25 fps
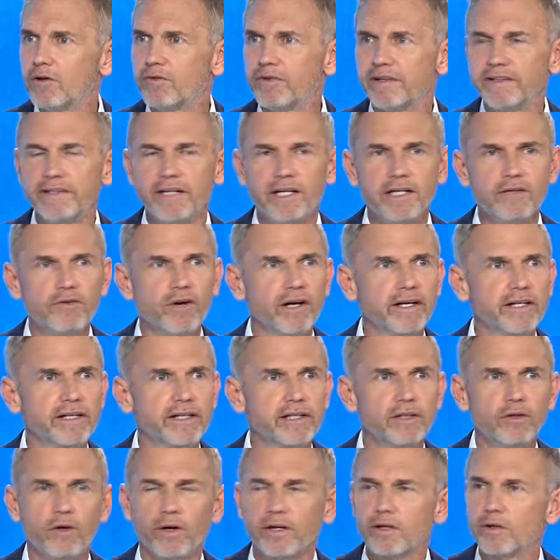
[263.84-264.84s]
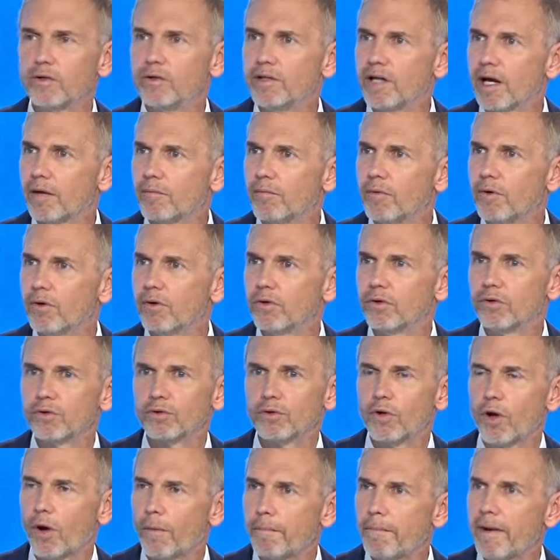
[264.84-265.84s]
d'aller voir les clients régulièrement, de
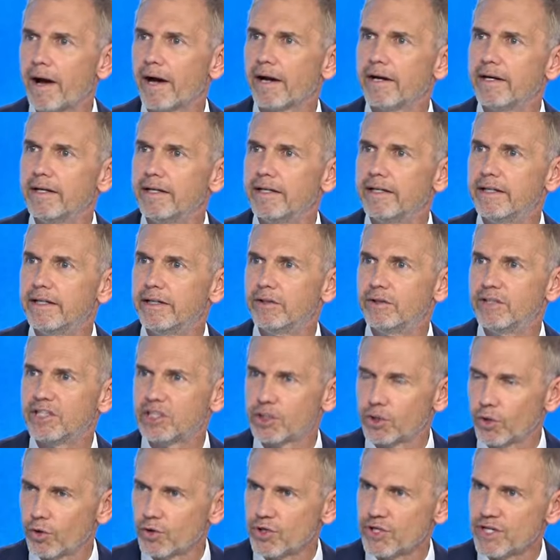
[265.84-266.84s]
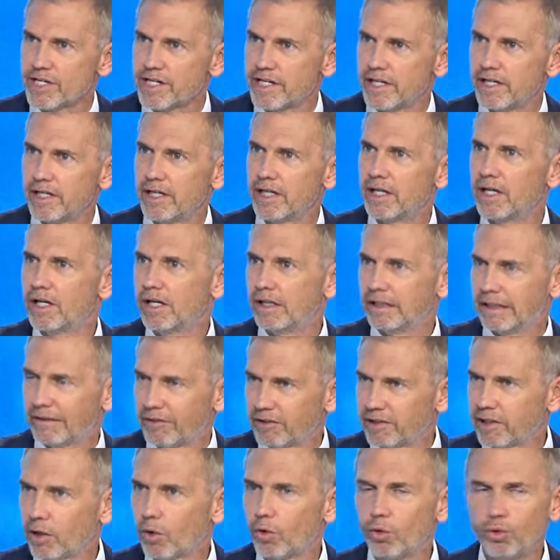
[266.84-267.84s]
leur parler, d'échanger, d'avoir
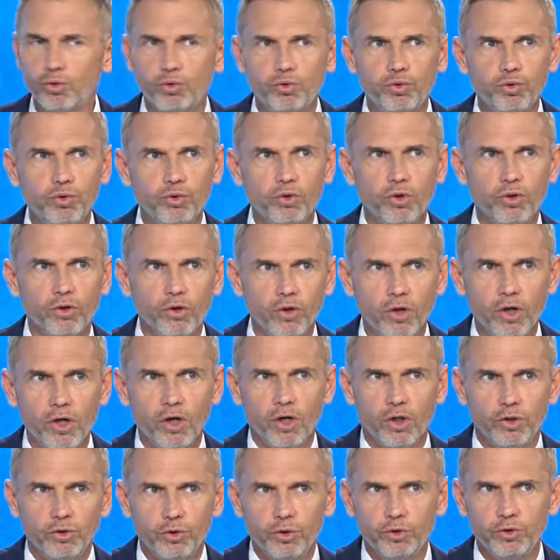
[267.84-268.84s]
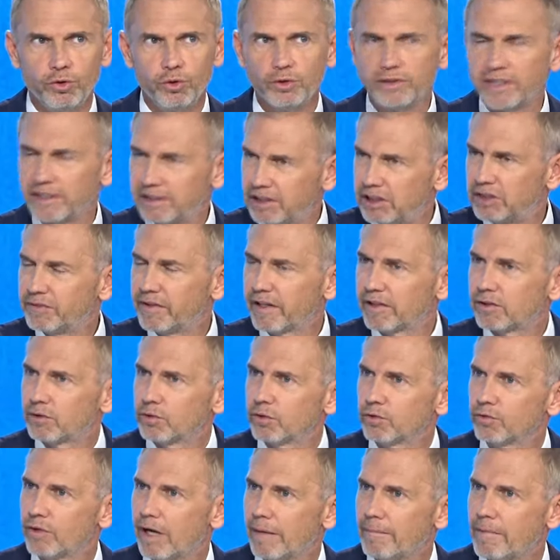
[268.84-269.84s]
des retours euh, de,
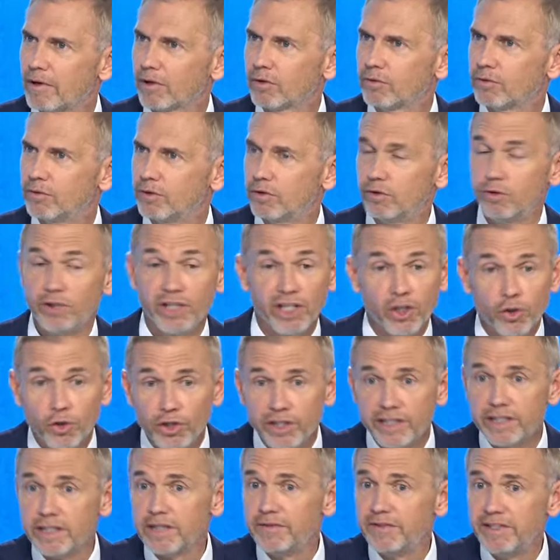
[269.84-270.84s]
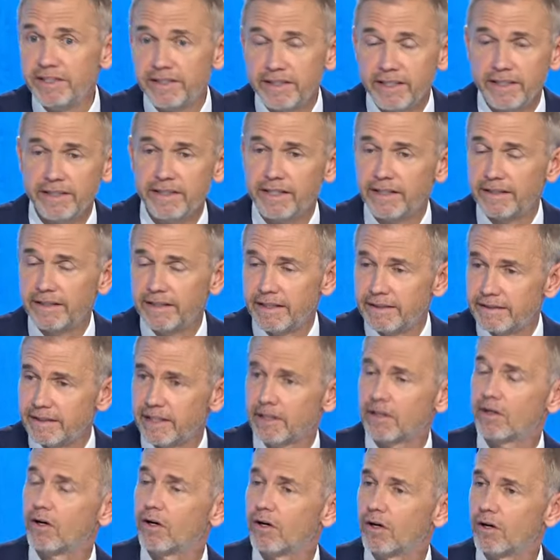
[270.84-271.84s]
satisfaction de la part des collectivités, des, des
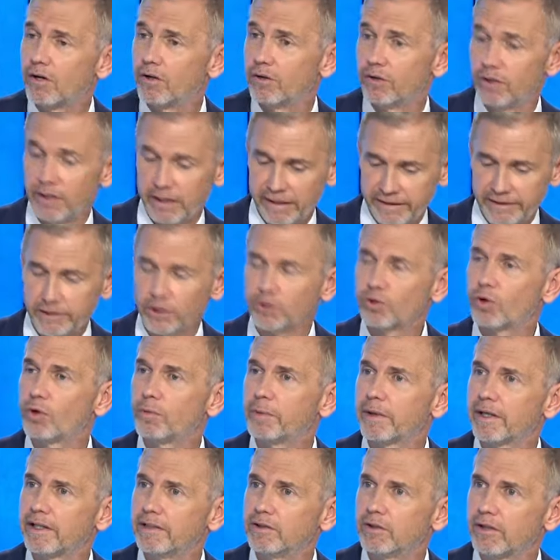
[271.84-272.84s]
écoles, euh, des entreprises dans